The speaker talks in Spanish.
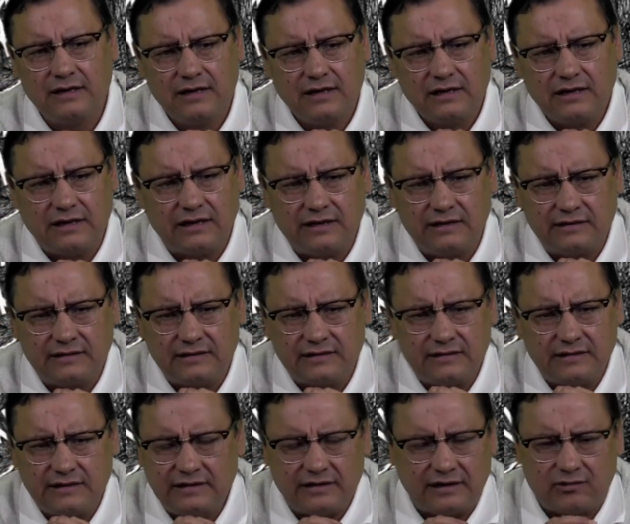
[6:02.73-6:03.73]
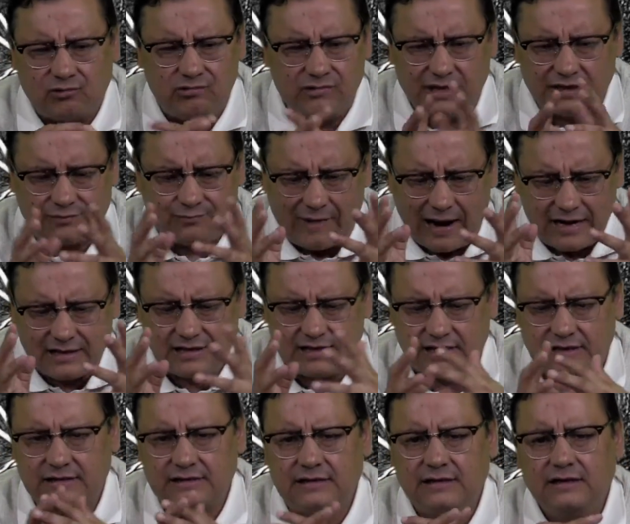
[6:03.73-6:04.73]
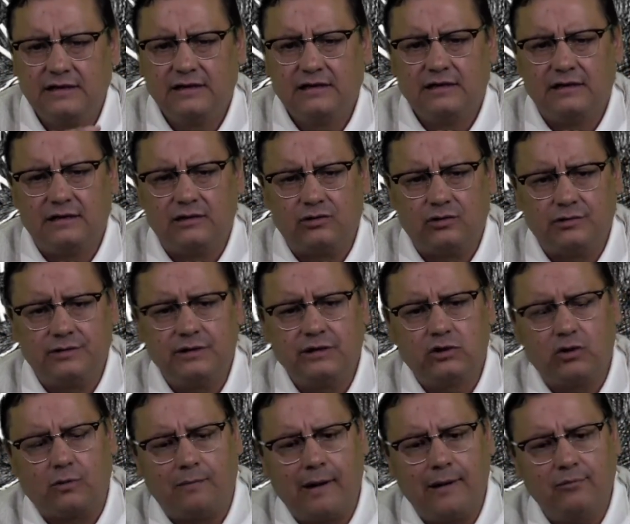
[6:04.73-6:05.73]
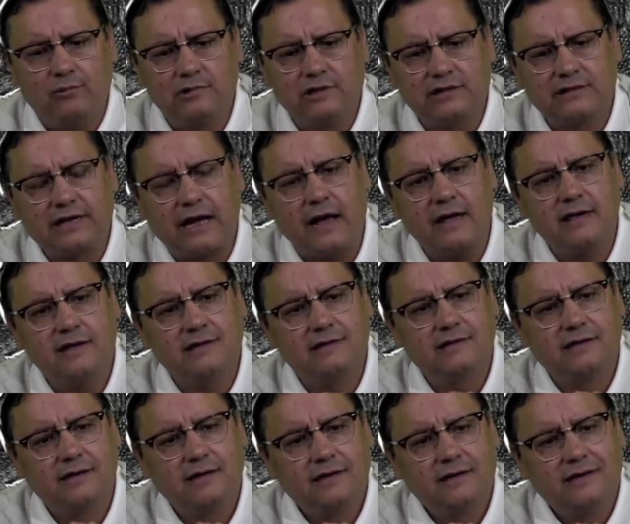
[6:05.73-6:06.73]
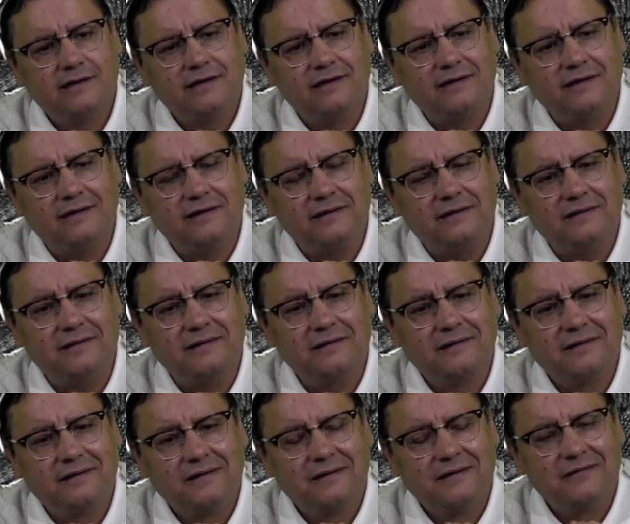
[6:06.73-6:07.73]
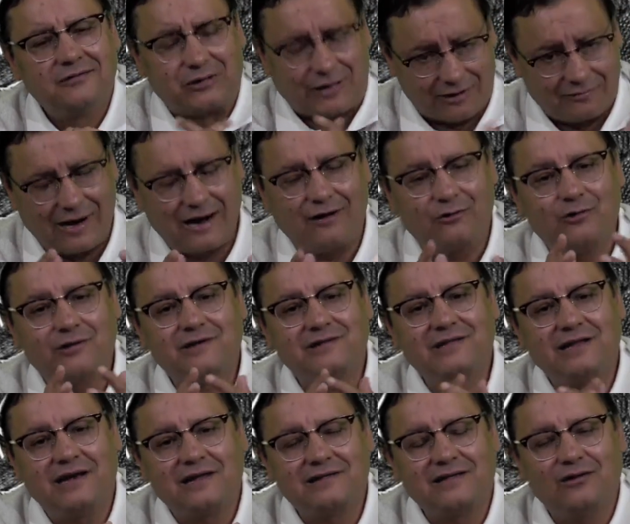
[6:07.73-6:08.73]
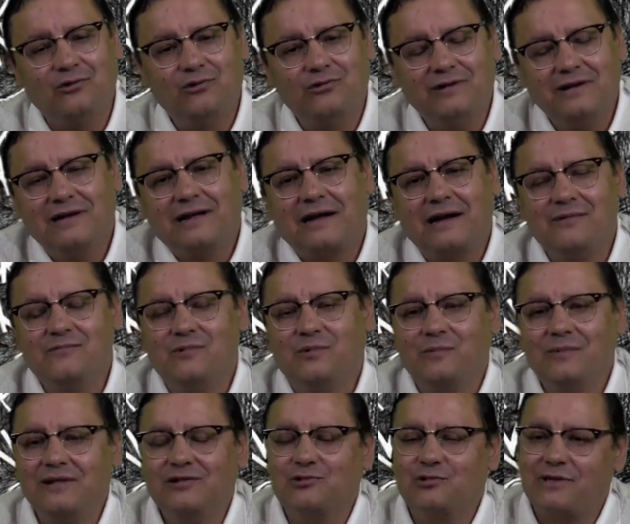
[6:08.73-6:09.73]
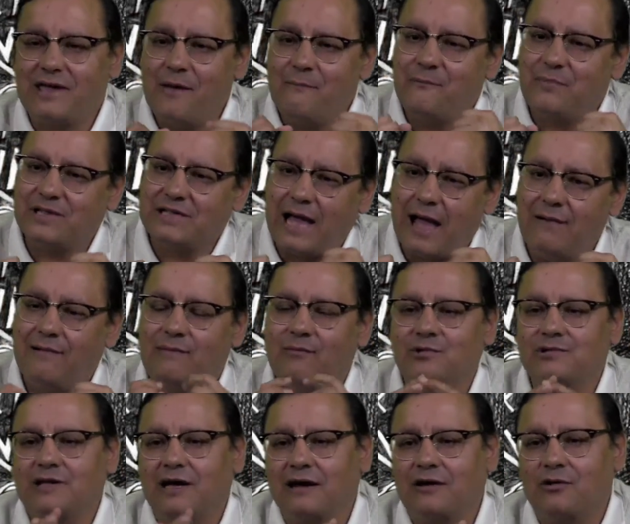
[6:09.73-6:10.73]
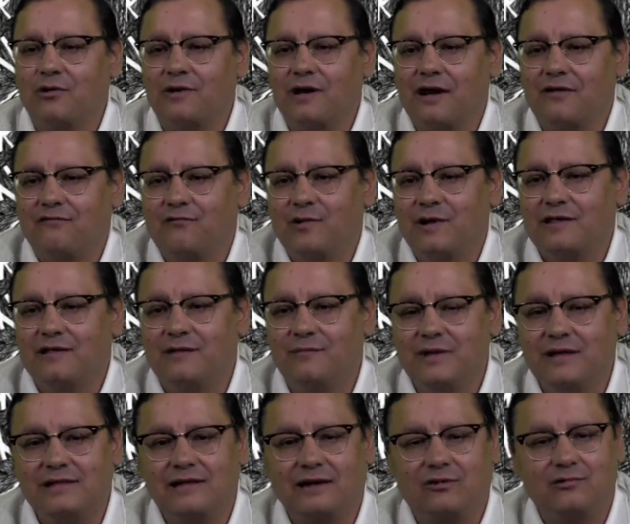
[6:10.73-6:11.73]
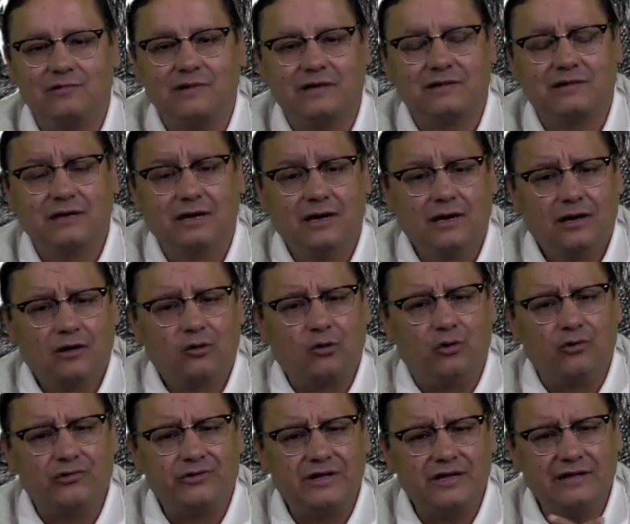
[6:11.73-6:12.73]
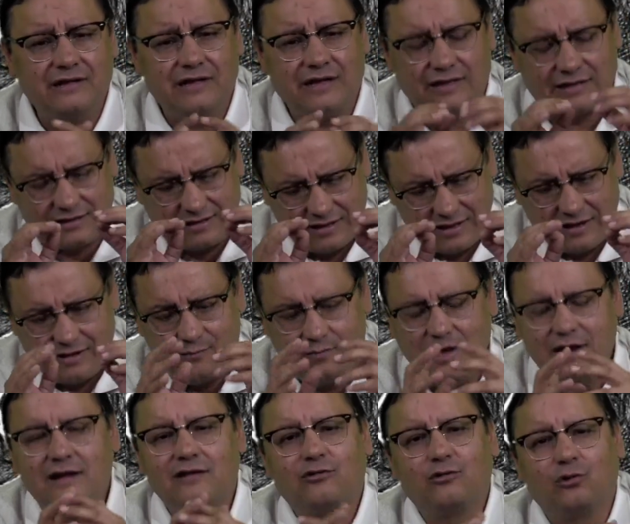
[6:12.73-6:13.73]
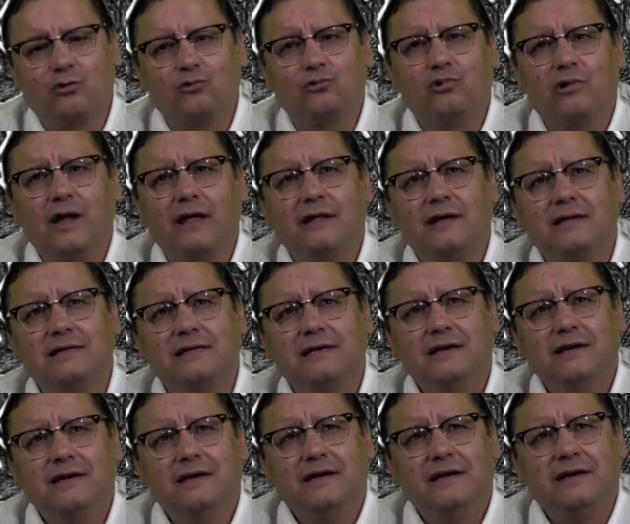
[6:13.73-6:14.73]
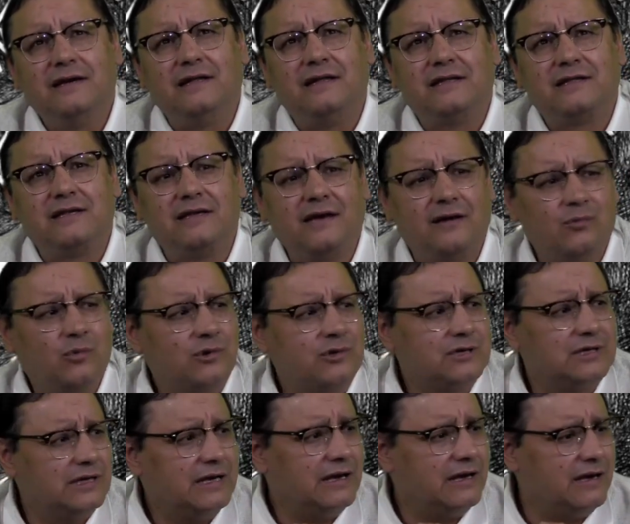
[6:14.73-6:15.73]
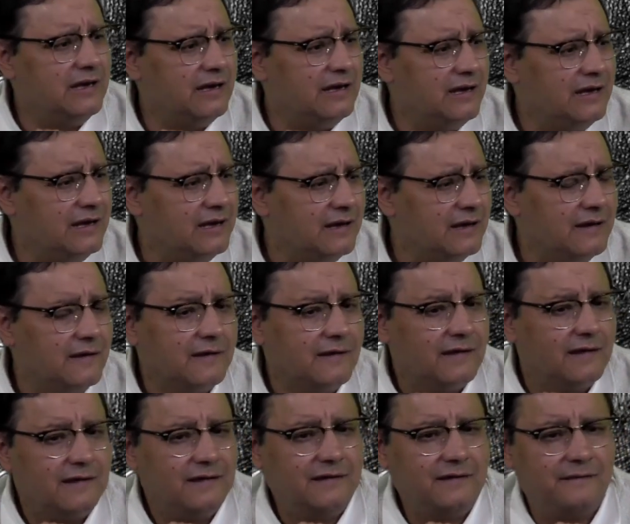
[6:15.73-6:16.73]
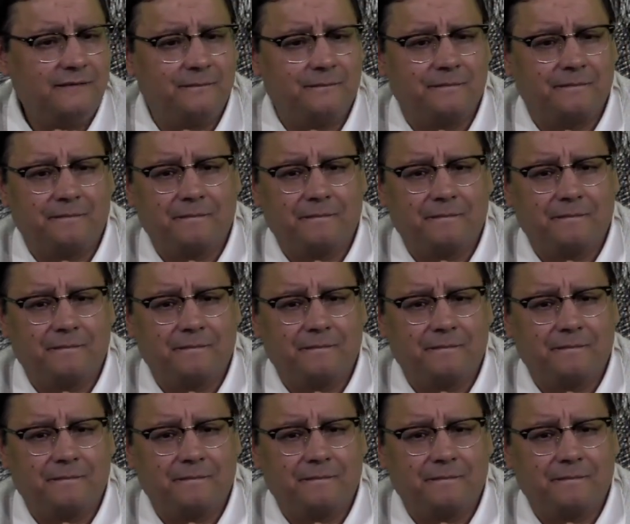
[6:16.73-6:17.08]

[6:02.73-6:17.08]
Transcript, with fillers: en, en algunas marchas en donde tomamos las calles eh, trabajadores de la salud en aquel momento ya empezábamos a corear fuertemente algunas consignas bien estructuradas y decíamos, eh, em,